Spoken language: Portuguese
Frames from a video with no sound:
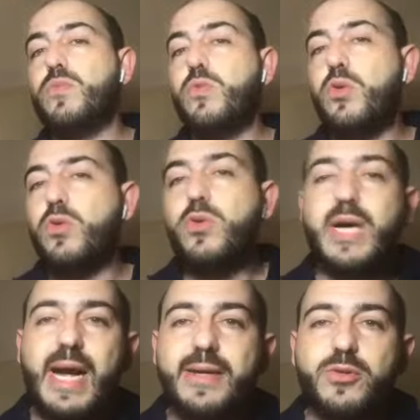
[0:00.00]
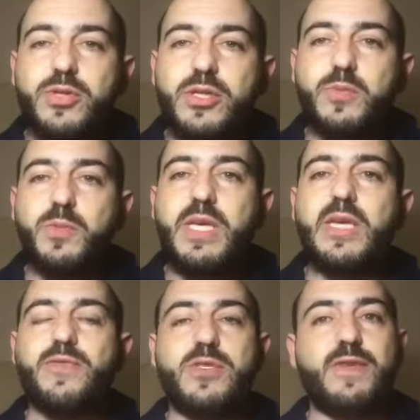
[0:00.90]
um lugar no TISMUMI
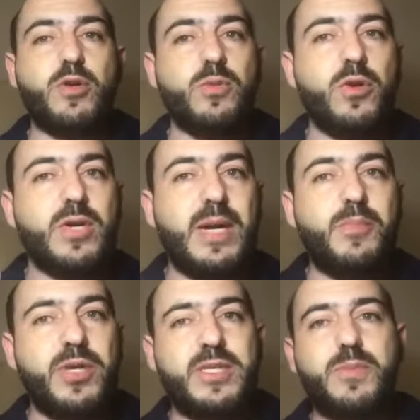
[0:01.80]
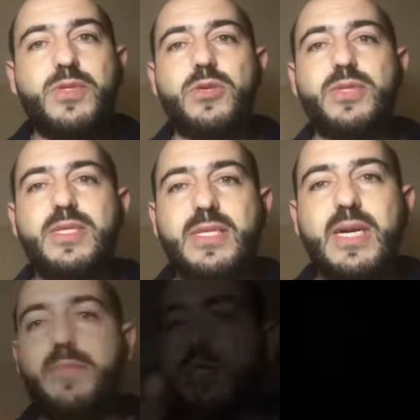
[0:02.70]
que você vai colocar, por exemplo, seus
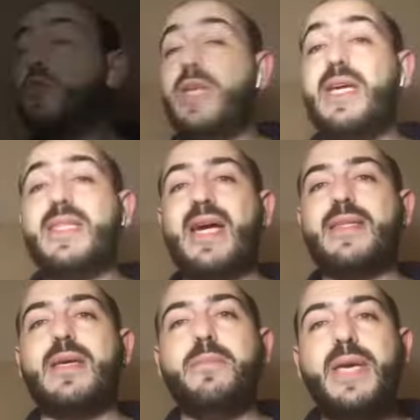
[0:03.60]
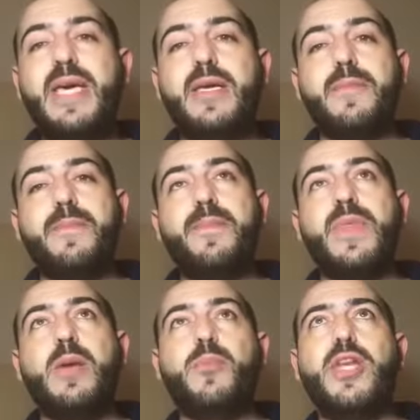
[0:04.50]
exames e conectar também,
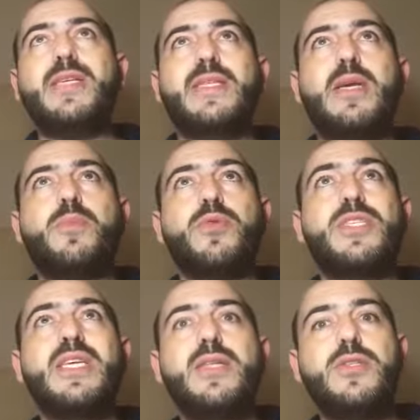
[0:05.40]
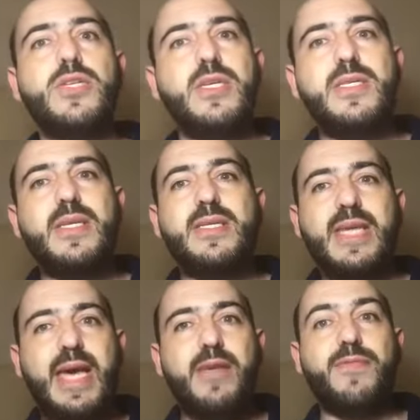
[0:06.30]
por exemplo, cientistas
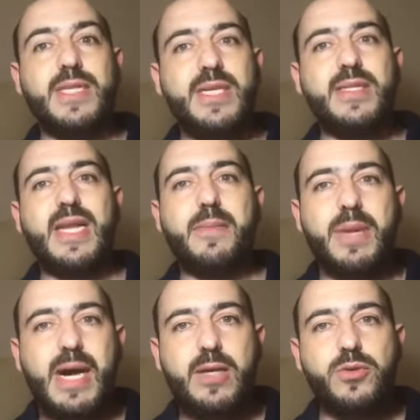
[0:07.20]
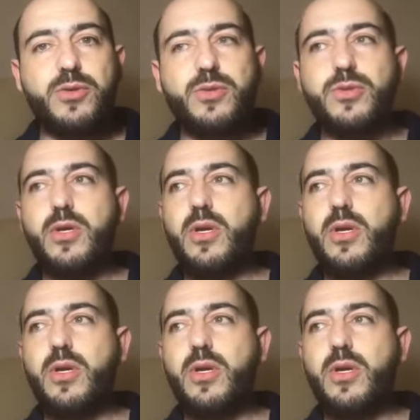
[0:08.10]
querem fazer trabalhos